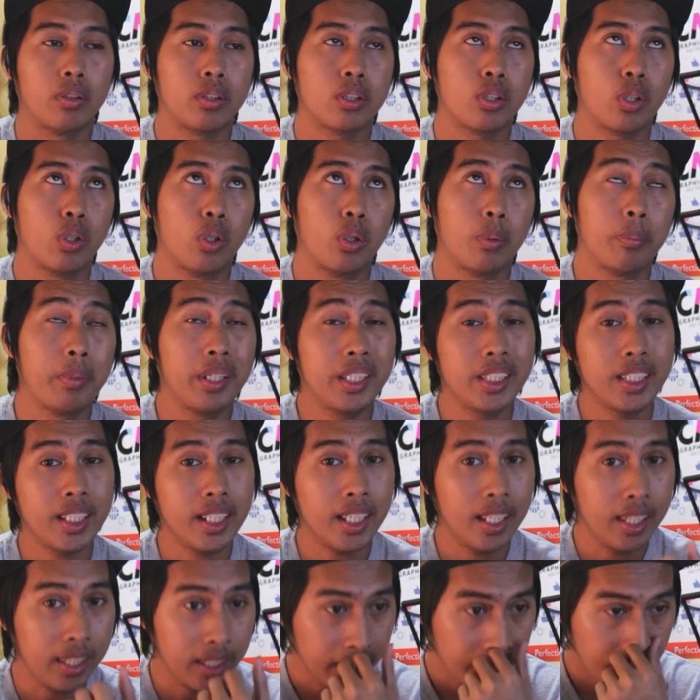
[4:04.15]
So,
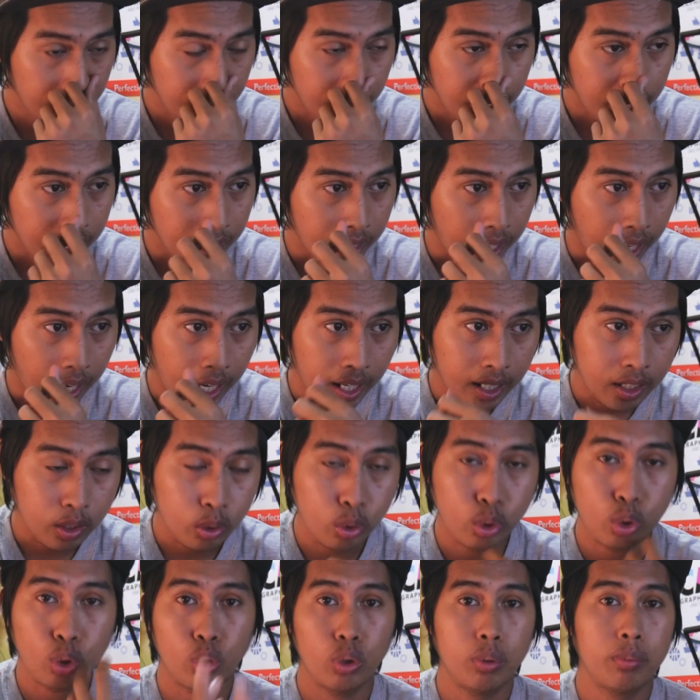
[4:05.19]
basically, ang
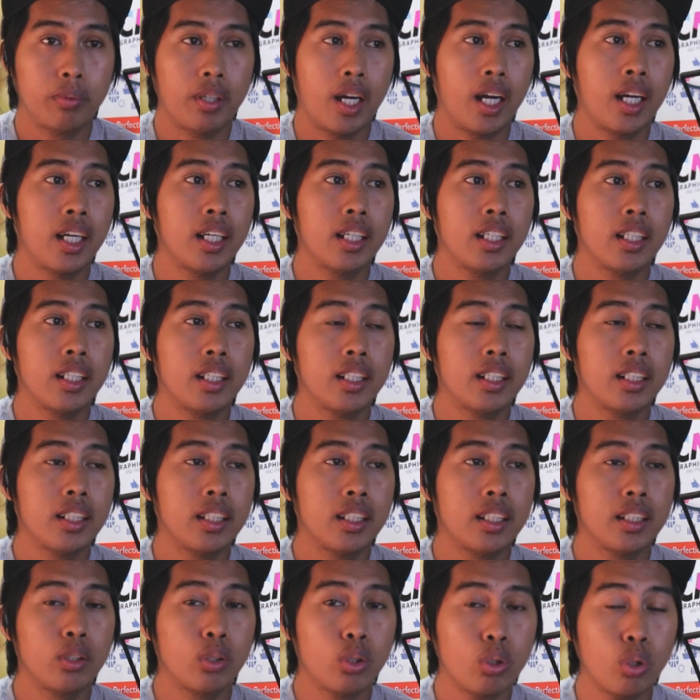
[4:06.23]
gusto kong ang
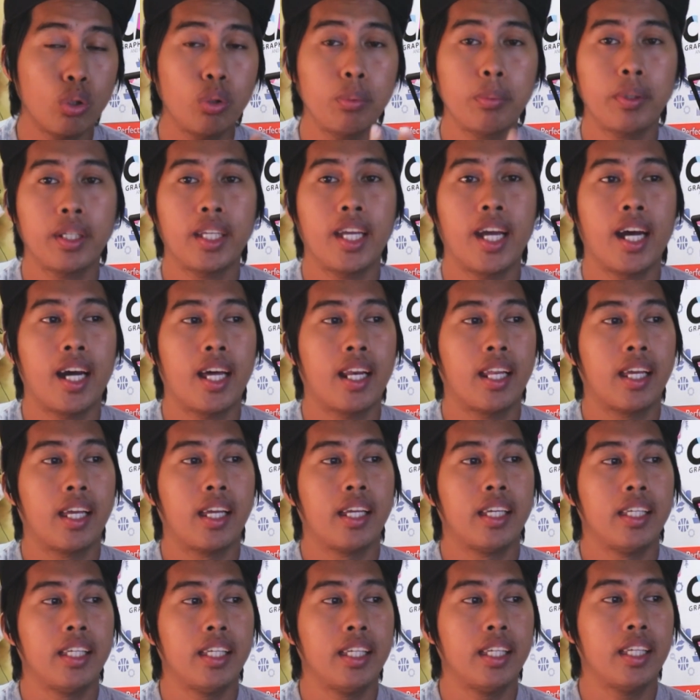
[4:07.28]
gusto kong mangyari,
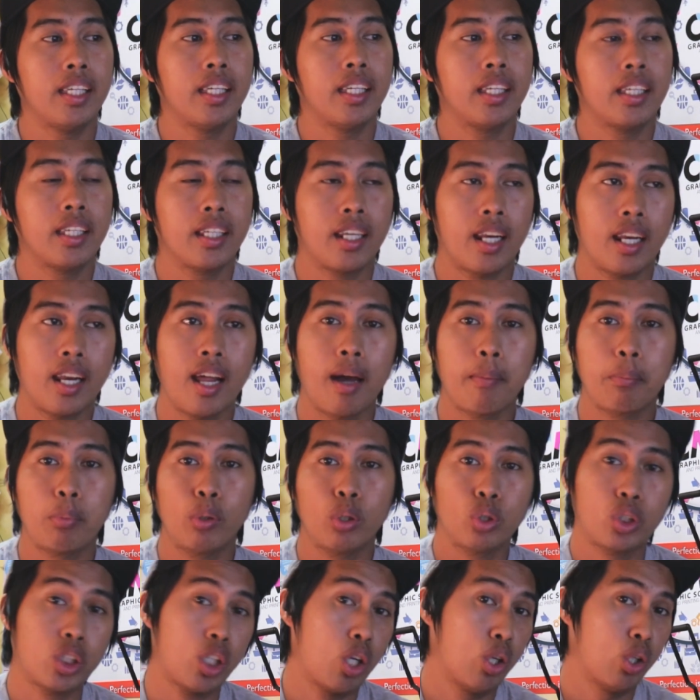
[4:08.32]
irarapol
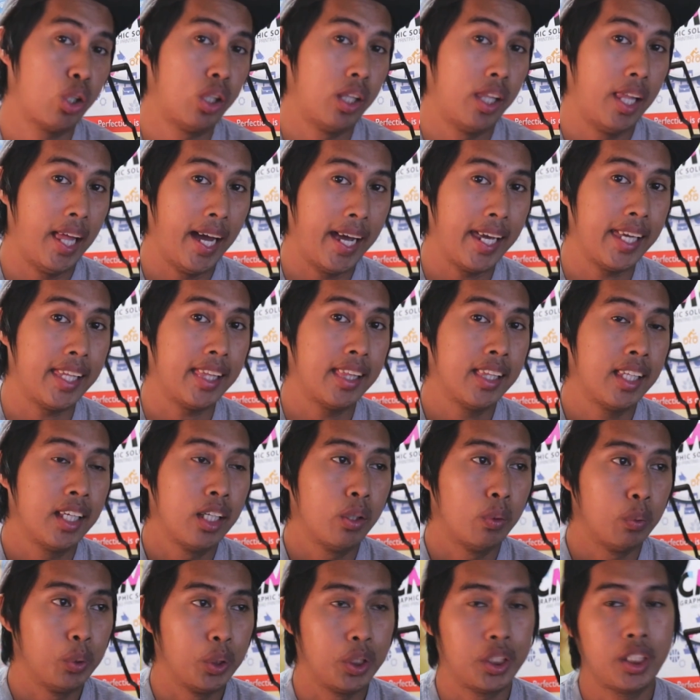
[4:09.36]
ko siya online
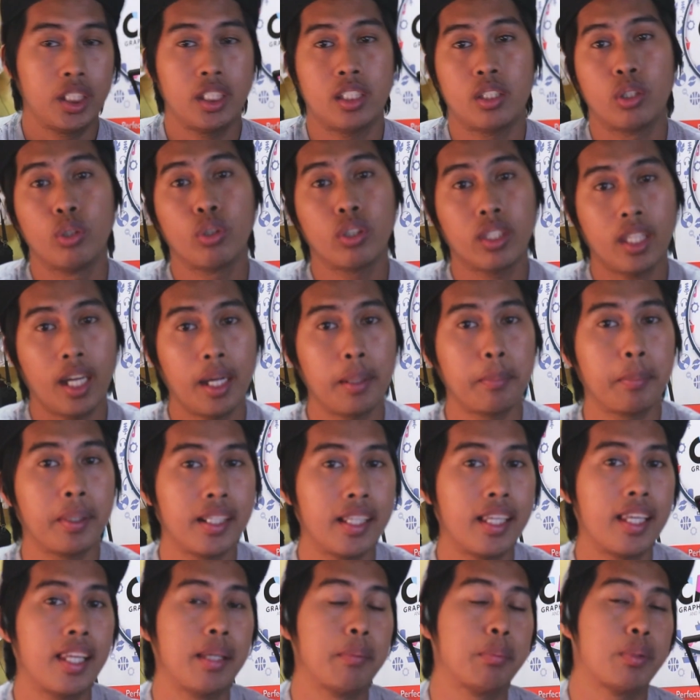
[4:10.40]
which is doon tayo
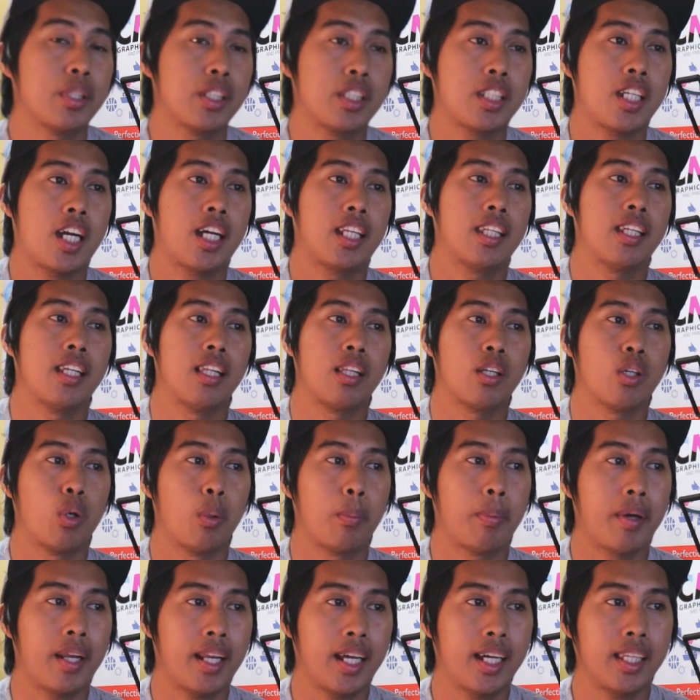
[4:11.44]
magla-live sa channel
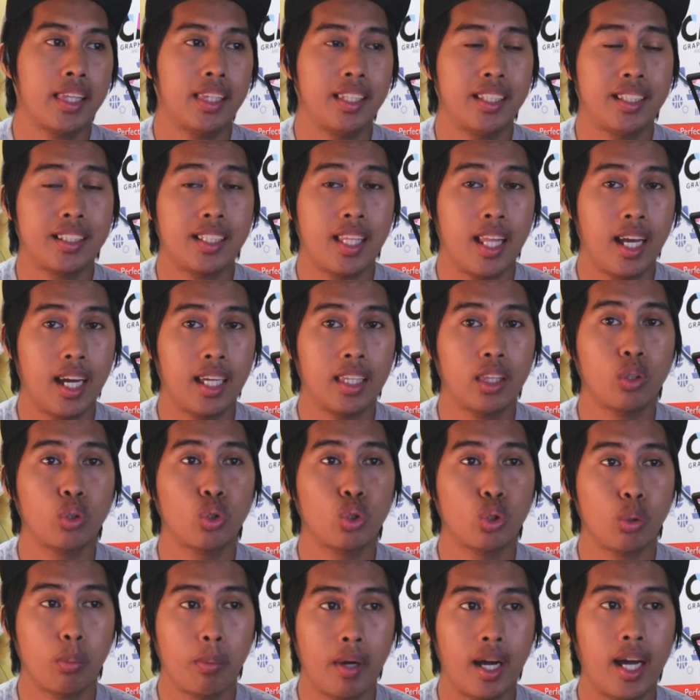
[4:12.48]
ko para at least lahat ng
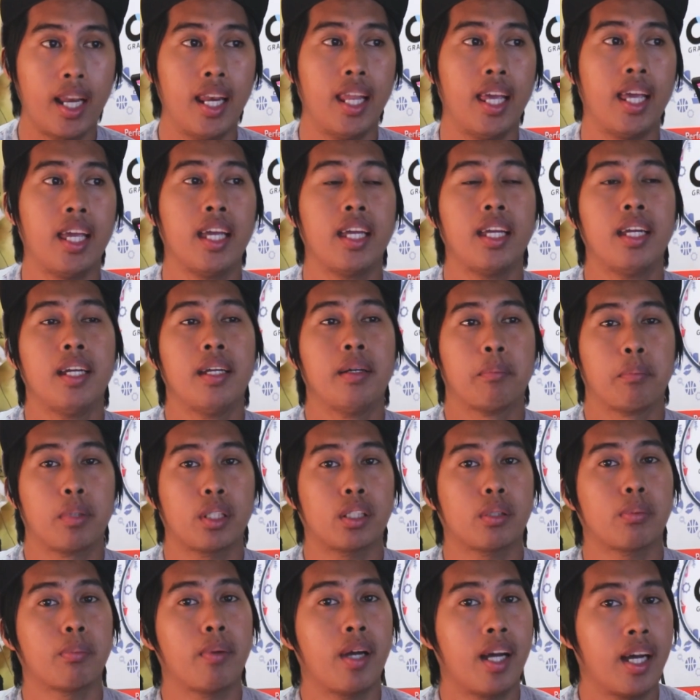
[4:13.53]
sumali
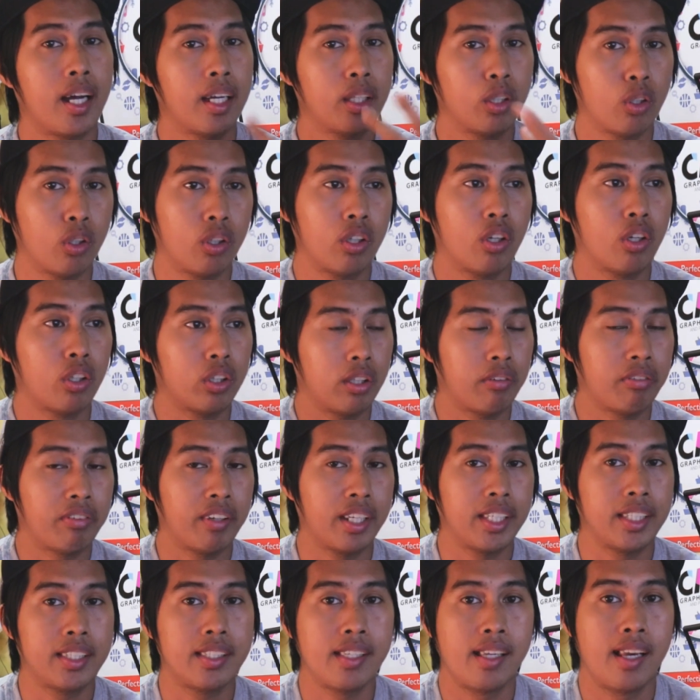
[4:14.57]
mas
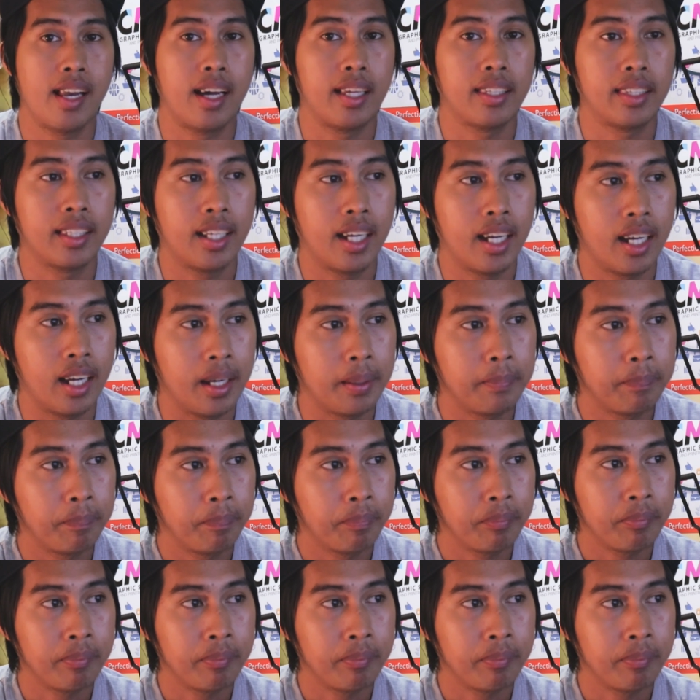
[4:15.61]
ma-notify sila na